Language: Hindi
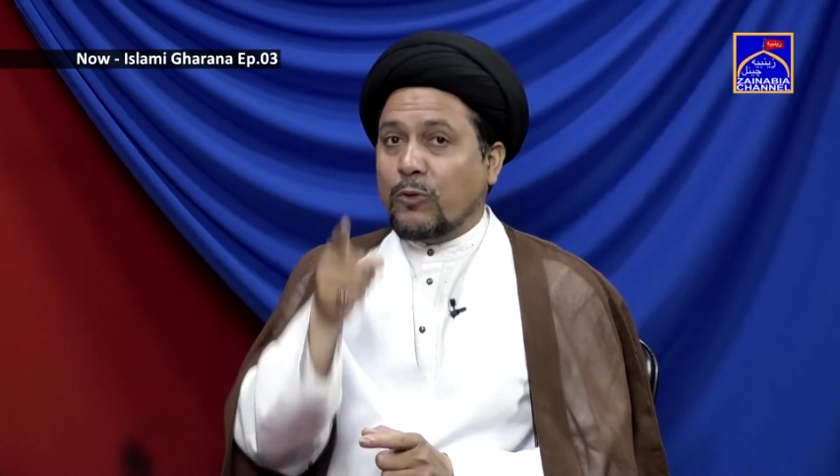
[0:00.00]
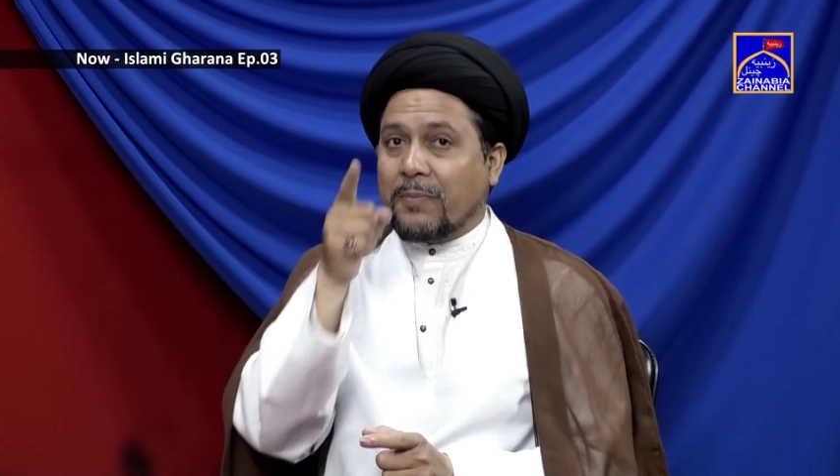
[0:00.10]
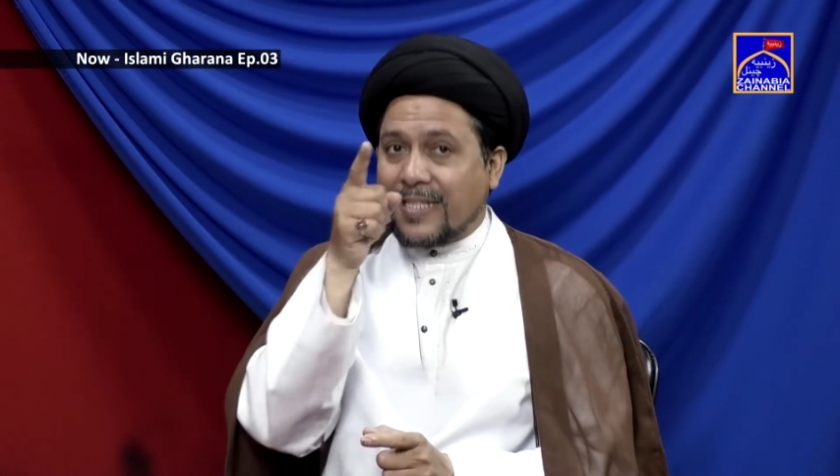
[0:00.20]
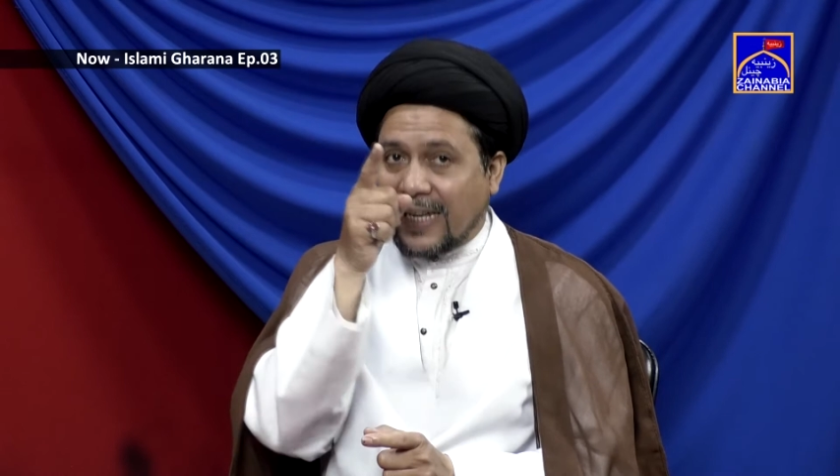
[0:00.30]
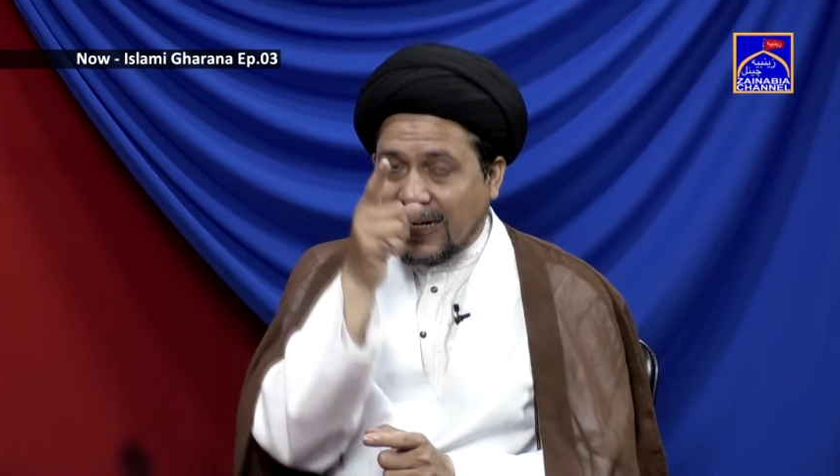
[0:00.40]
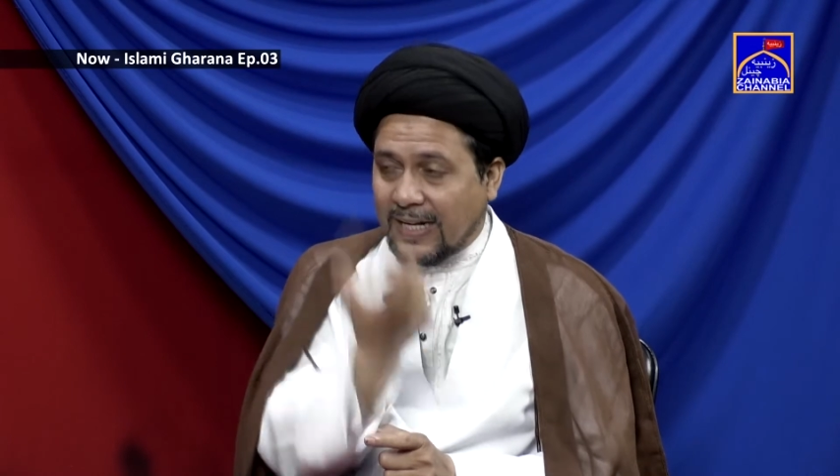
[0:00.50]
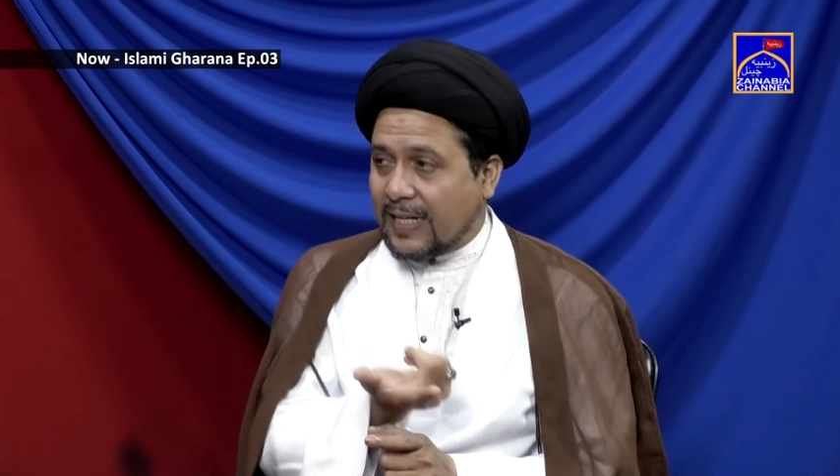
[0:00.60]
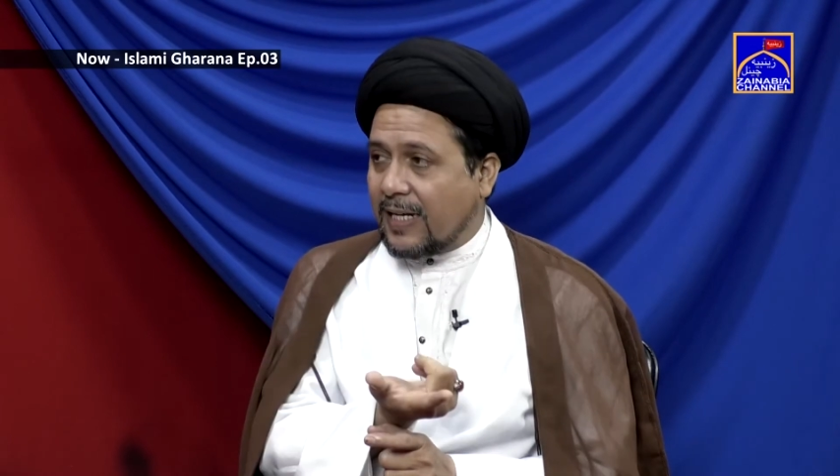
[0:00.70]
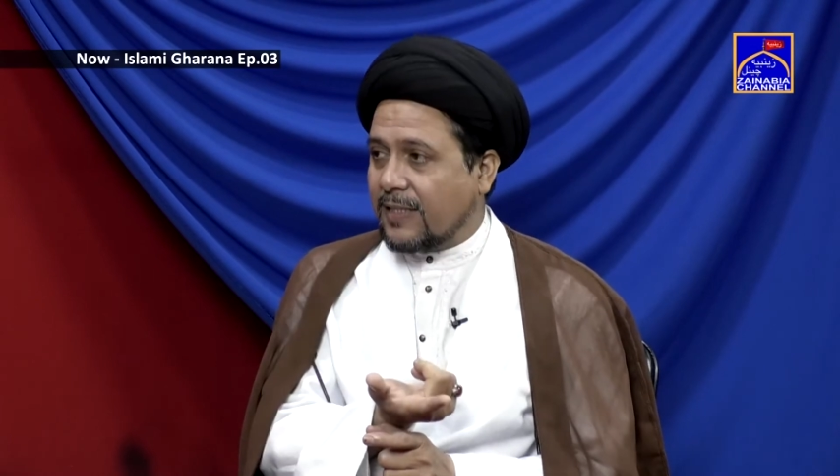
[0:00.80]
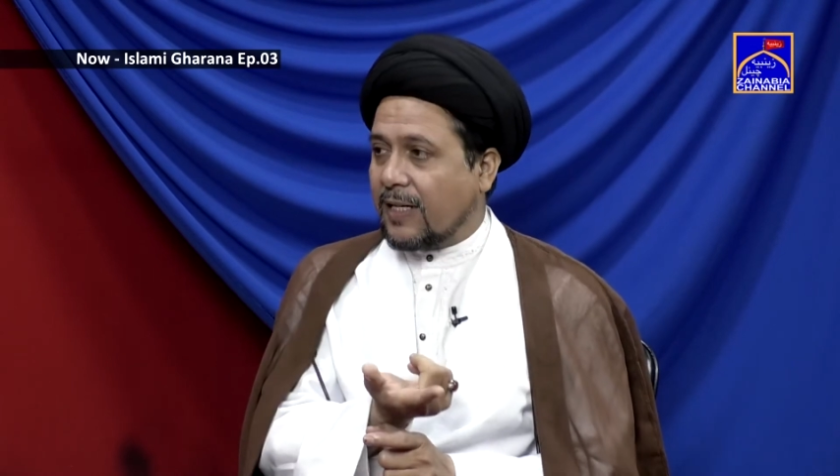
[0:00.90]
जो मसाला
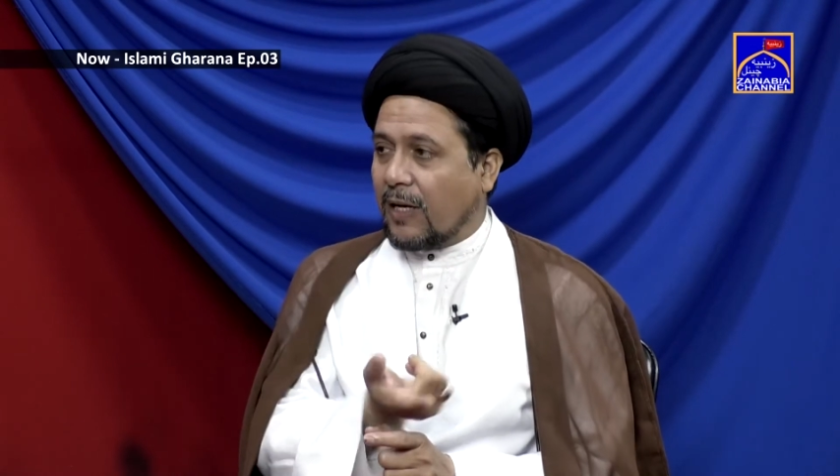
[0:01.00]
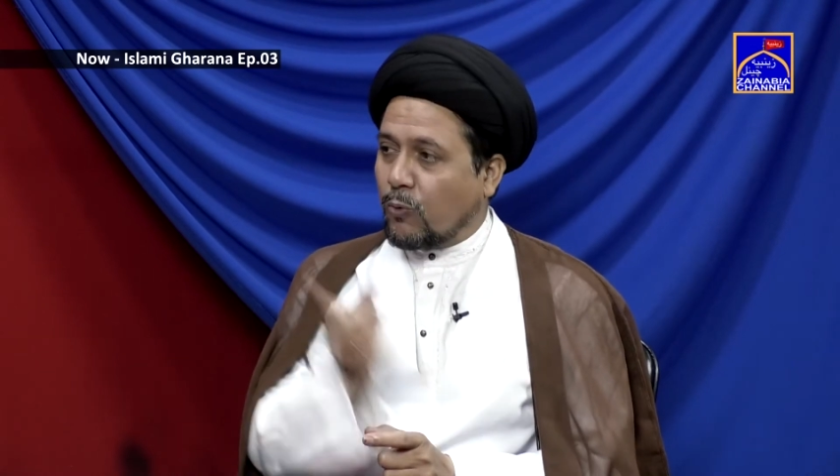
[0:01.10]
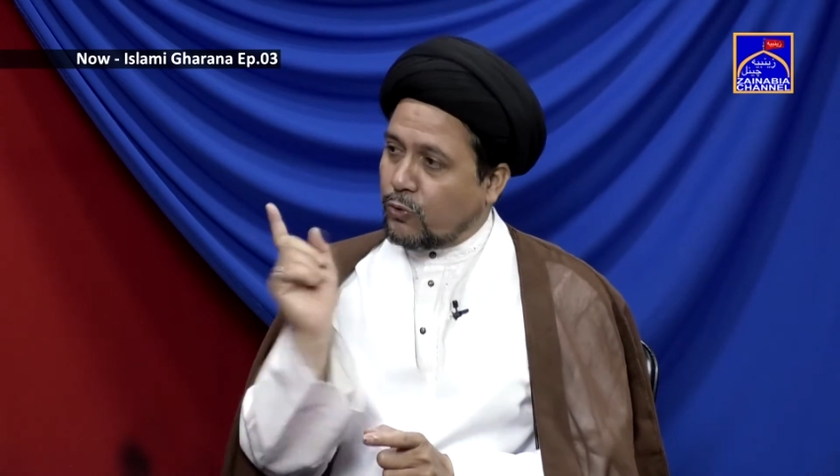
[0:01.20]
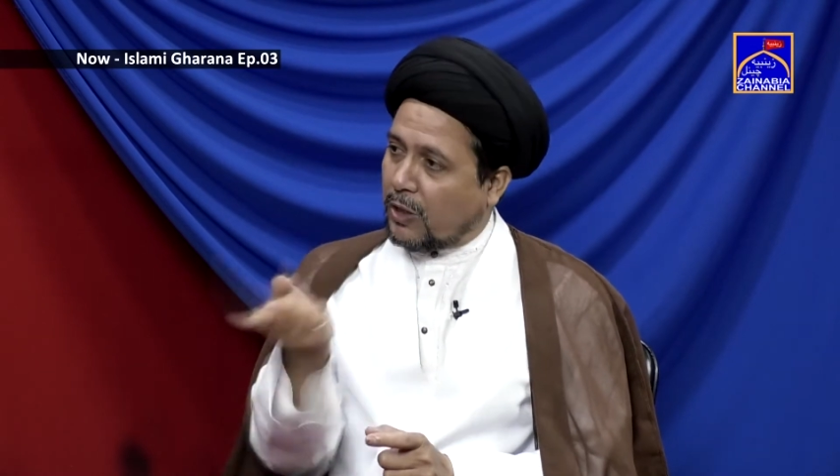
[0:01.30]
रखा जा रहा है